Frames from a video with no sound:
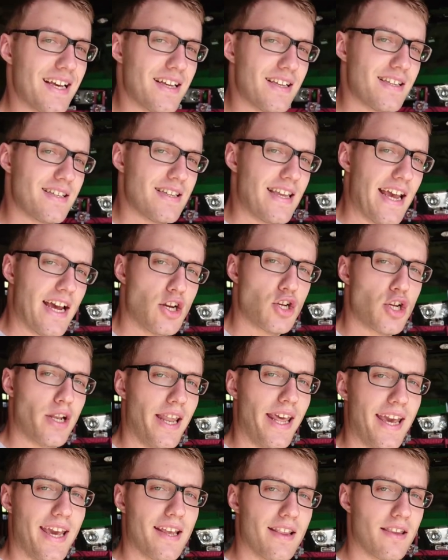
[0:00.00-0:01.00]
sehr
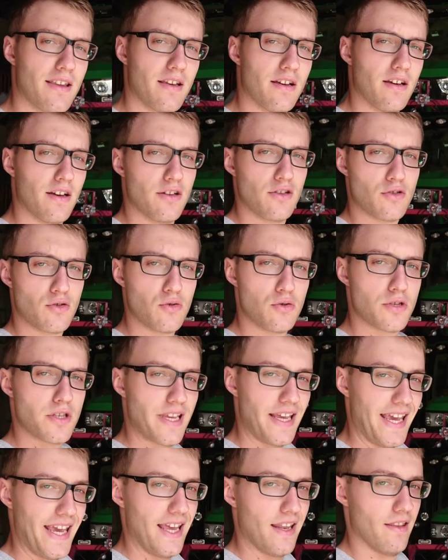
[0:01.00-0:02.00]
schlecht zu
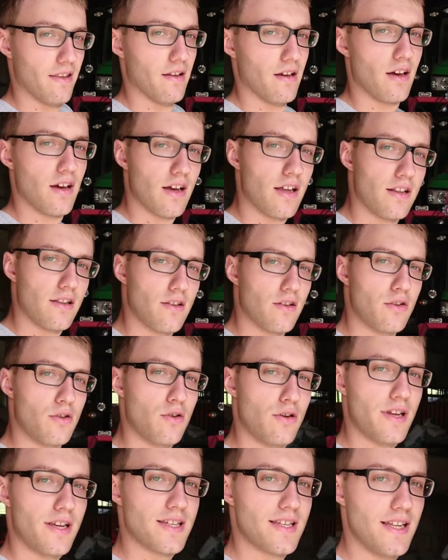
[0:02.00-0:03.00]
sehen.
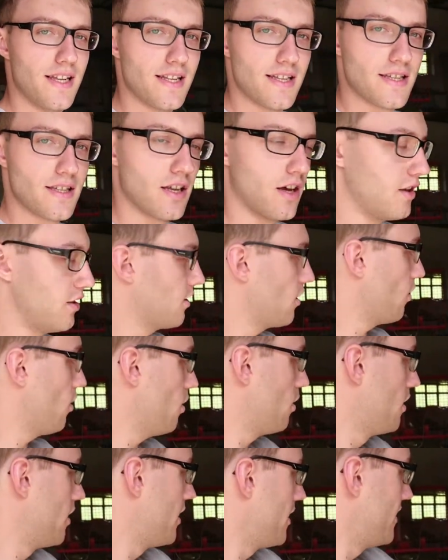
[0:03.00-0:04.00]
Natürlich sind jetzt dann
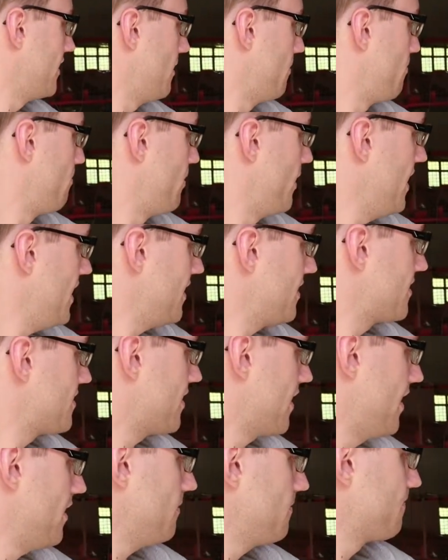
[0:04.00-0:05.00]
da die
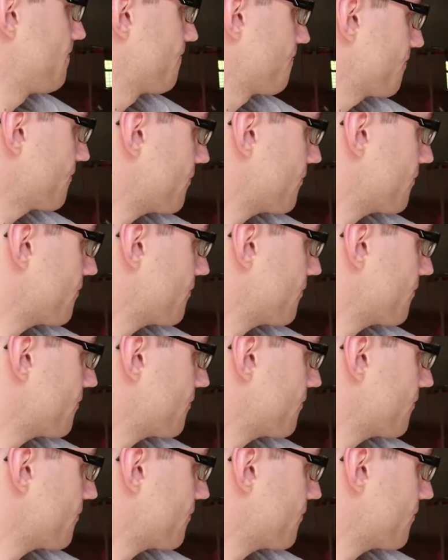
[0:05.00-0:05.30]
Blitzer,